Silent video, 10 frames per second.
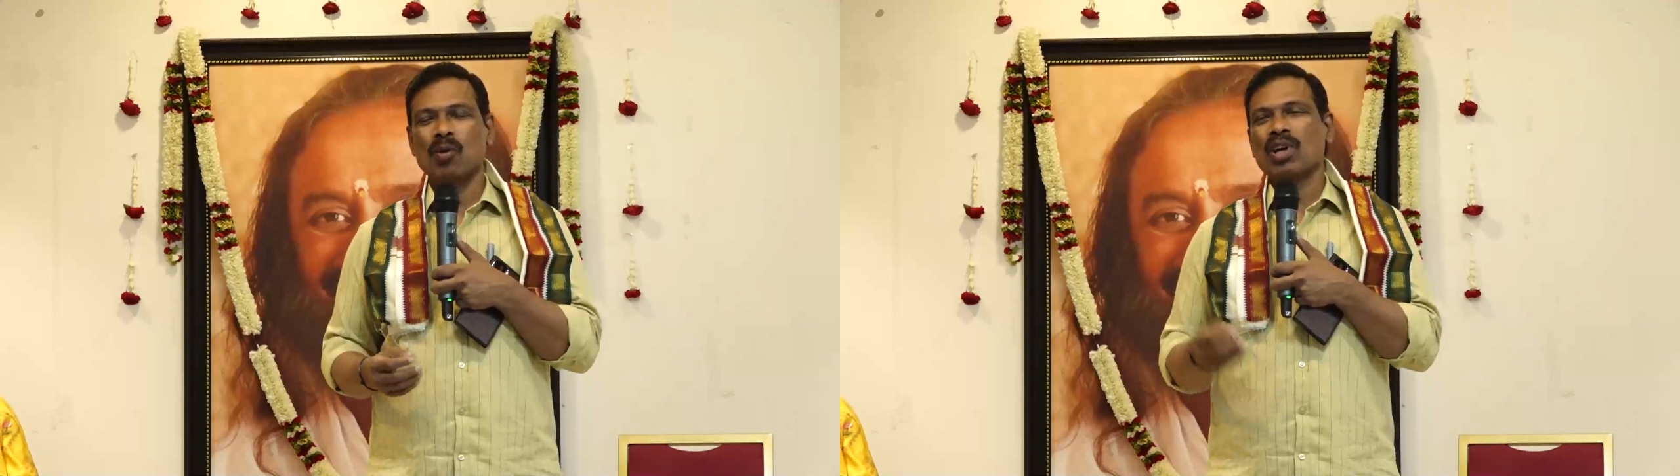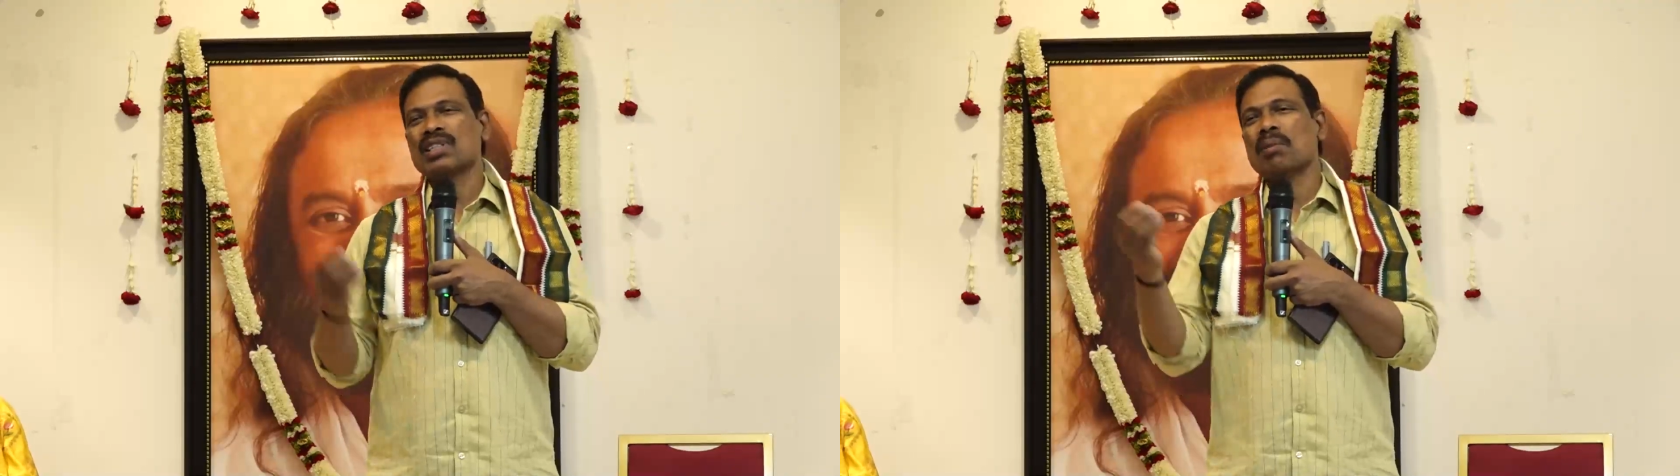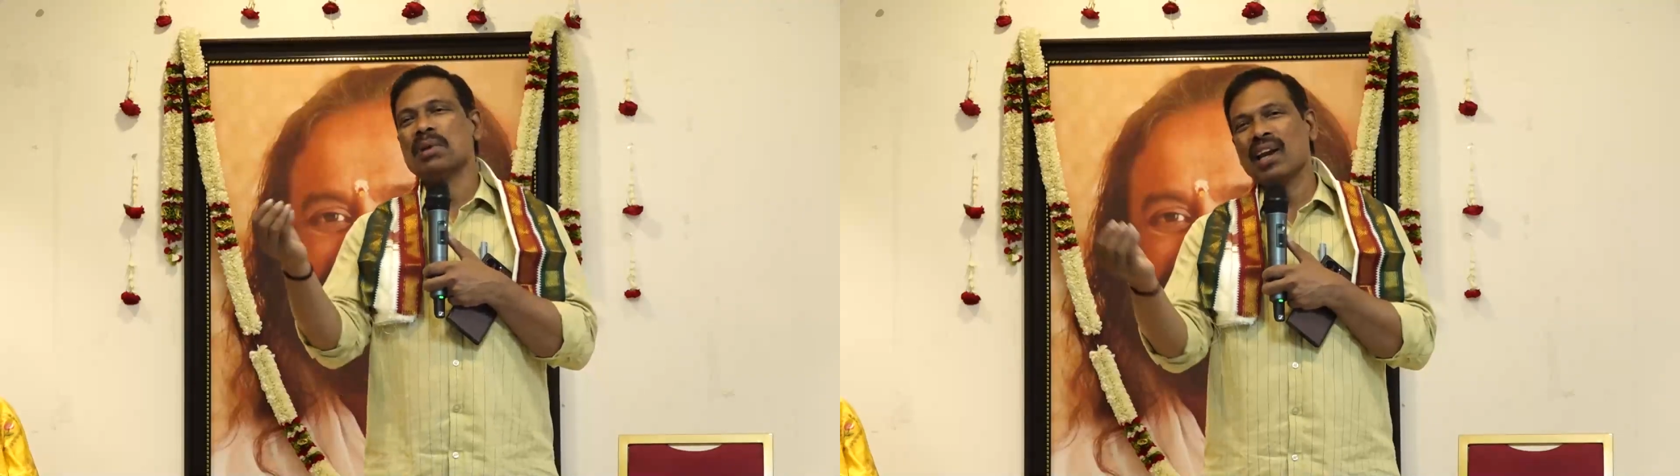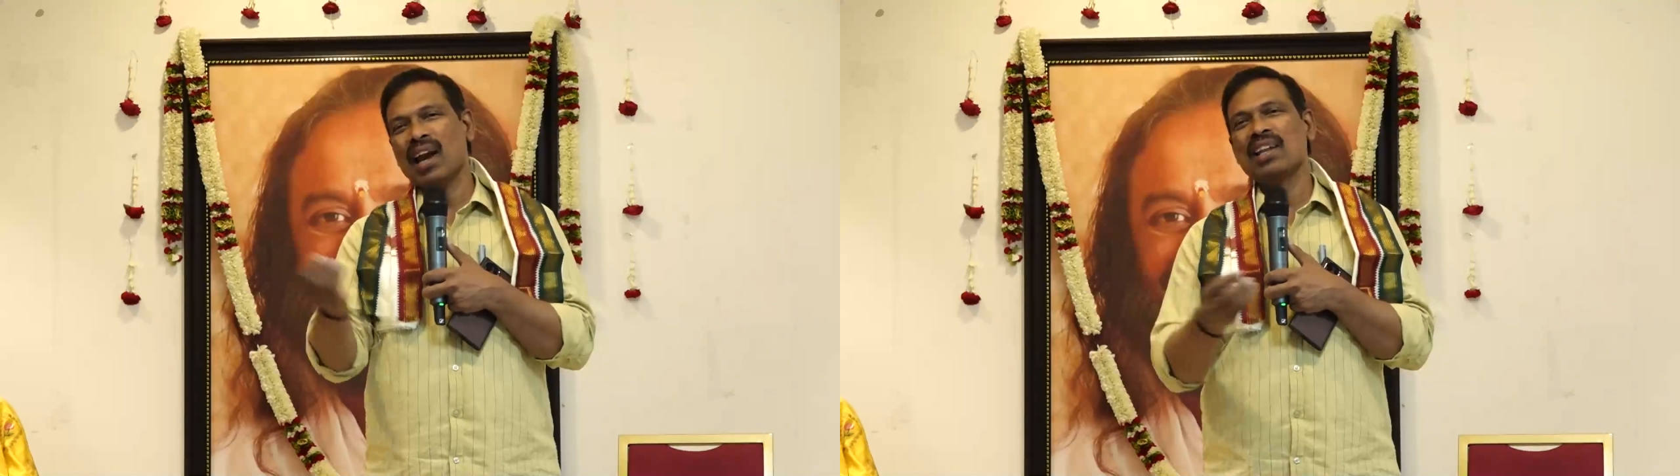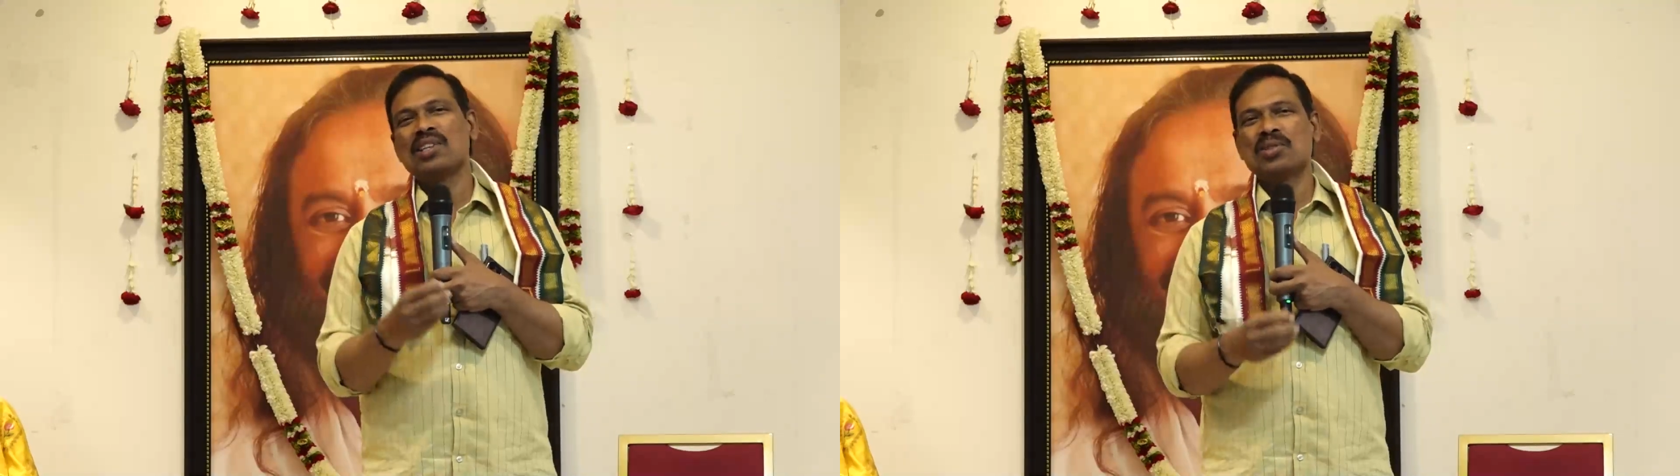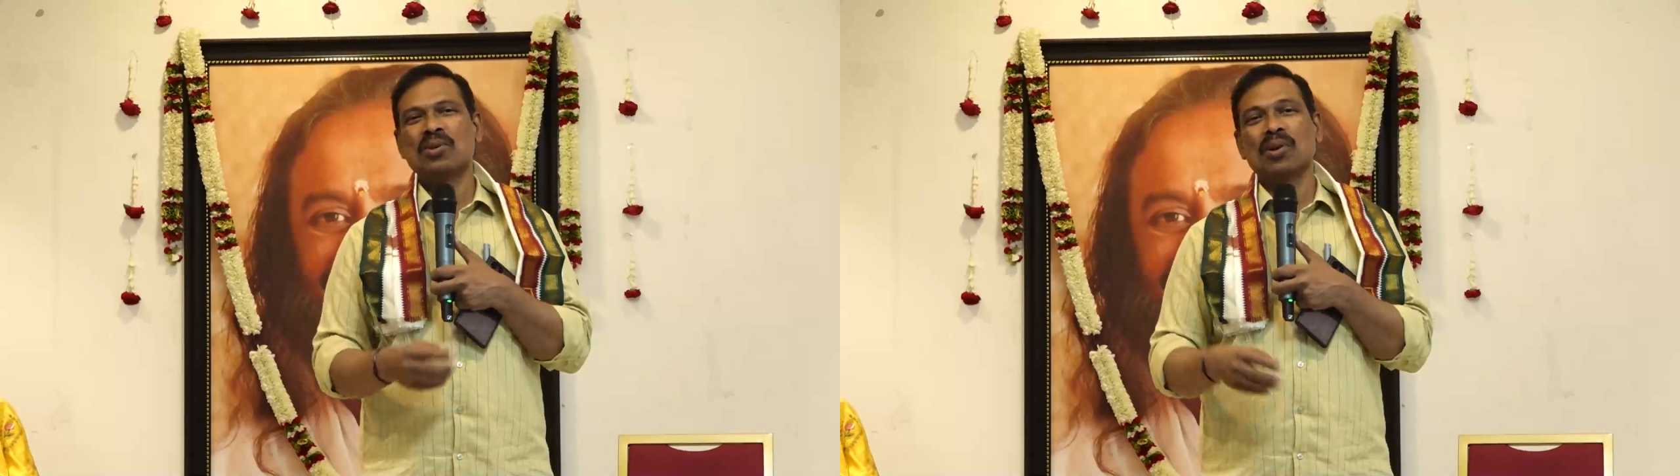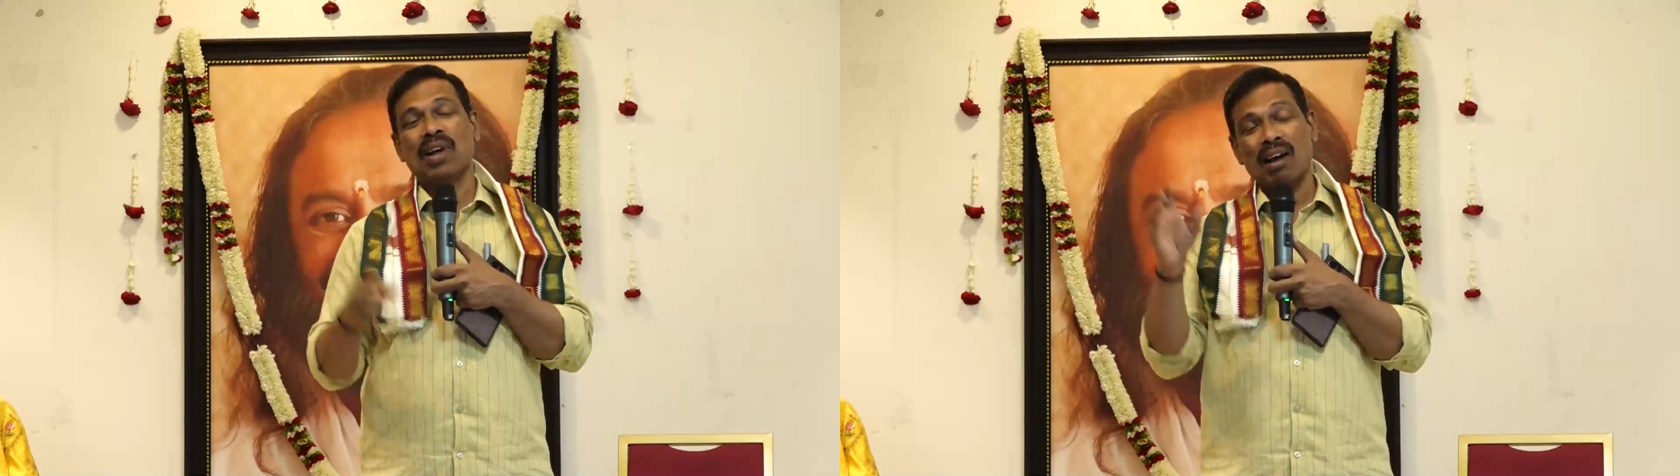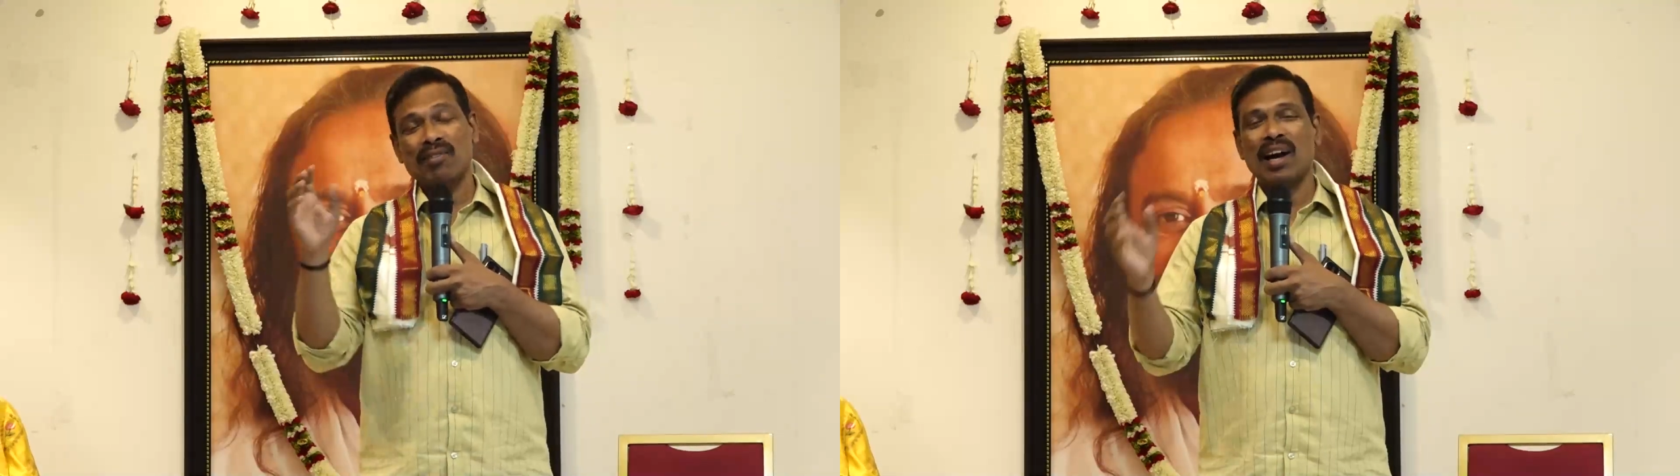ఒక సమీరాన్ని తీసుకోవడం
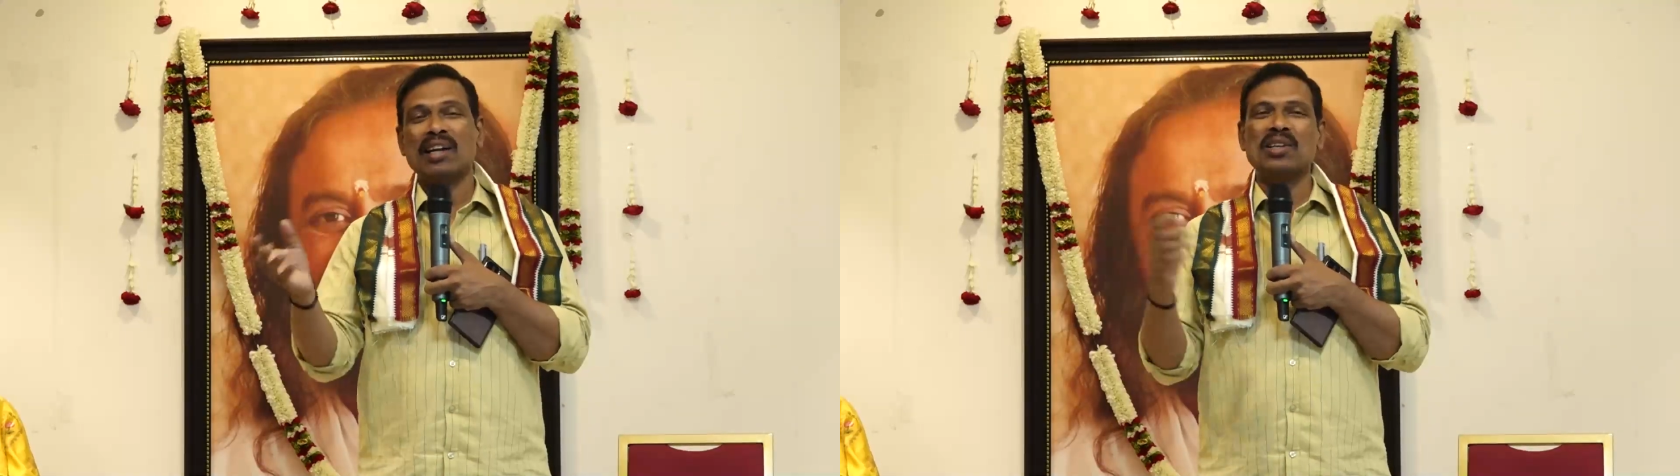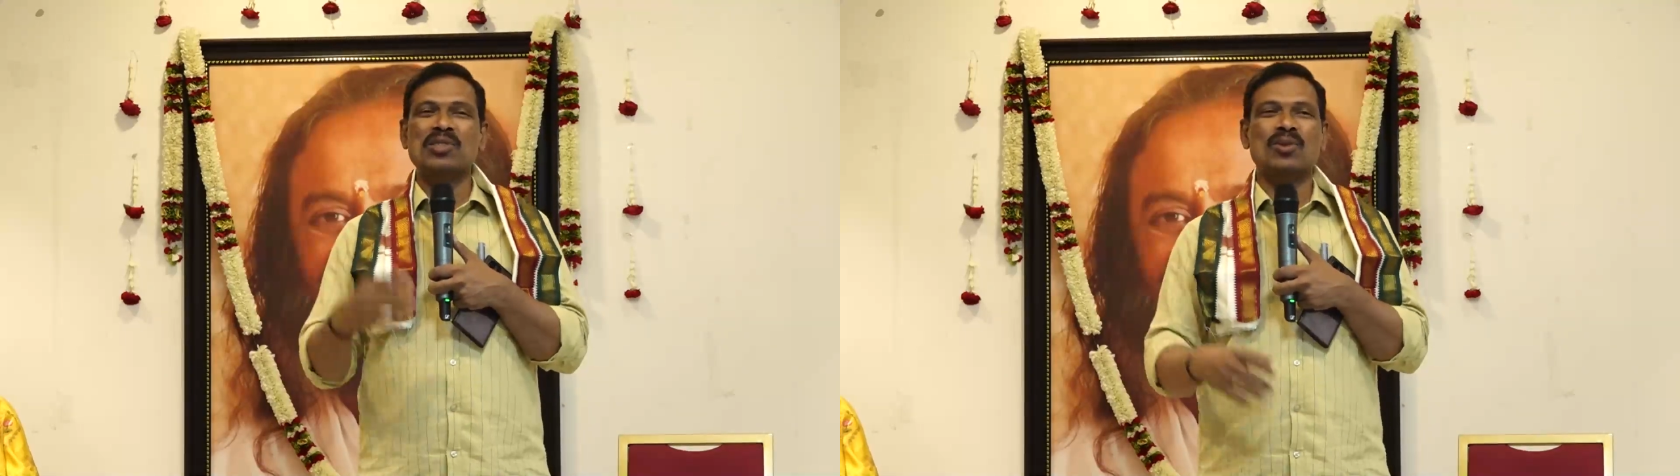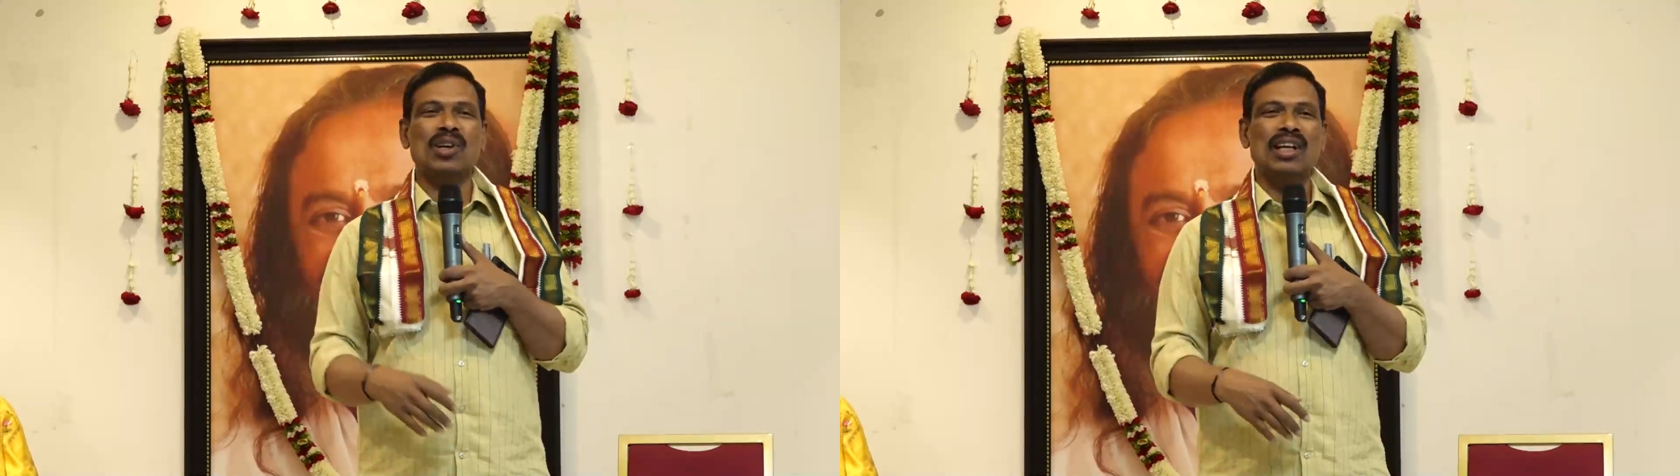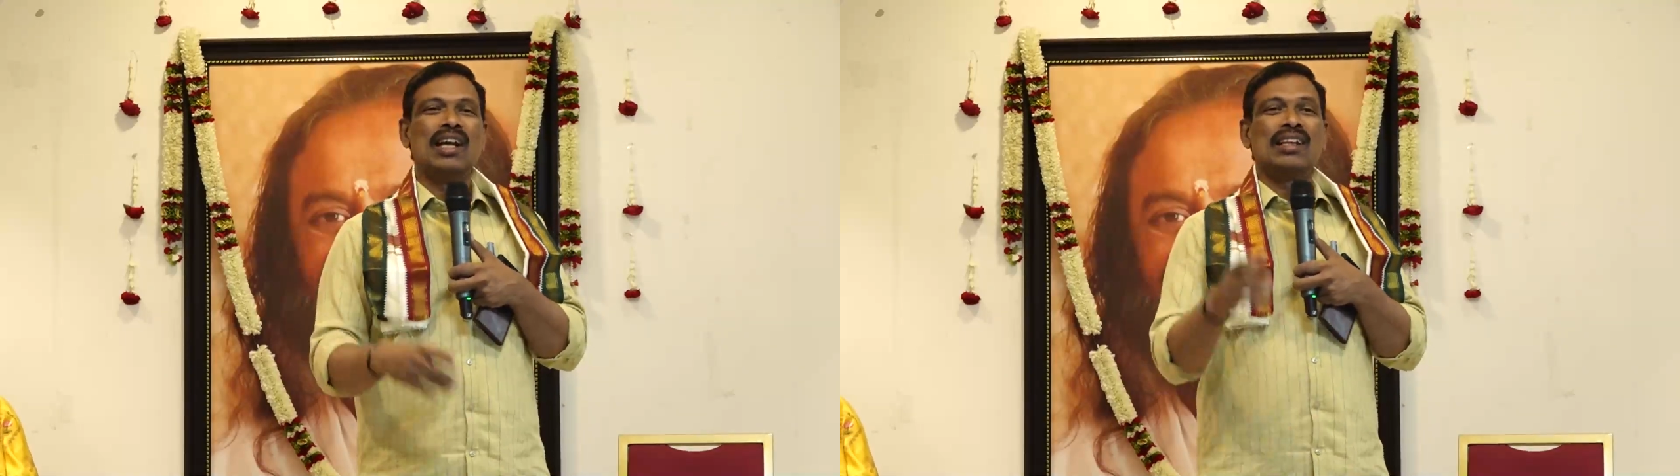అవి వాటిని తీసుకొని